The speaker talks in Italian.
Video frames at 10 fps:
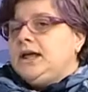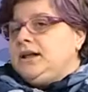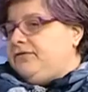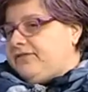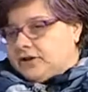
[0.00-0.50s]

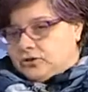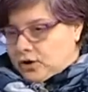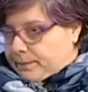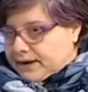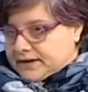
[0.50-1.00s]
Il
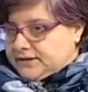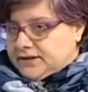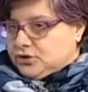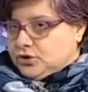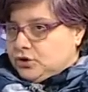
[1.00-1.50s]
fatto è
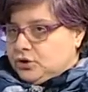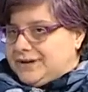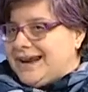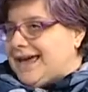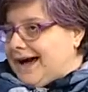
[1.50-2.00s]
partito
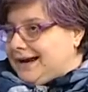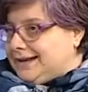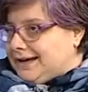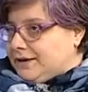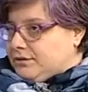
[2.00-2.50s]
dal
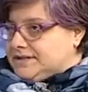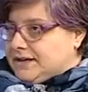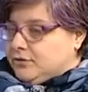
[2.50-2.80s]
Canada questa